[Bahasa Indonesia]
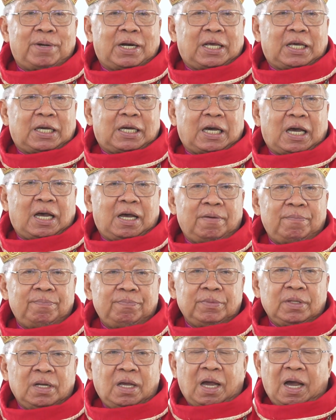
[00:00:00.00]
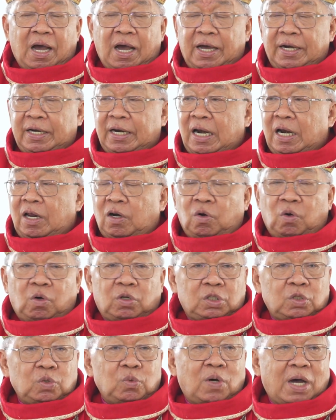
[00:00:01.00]
mereka adalah Roh
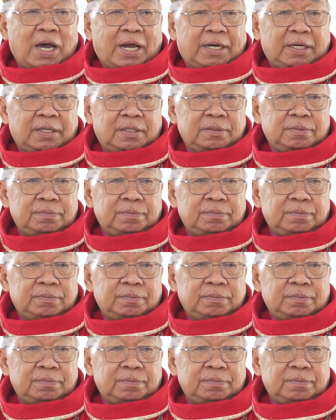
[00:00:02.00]
Tuhan.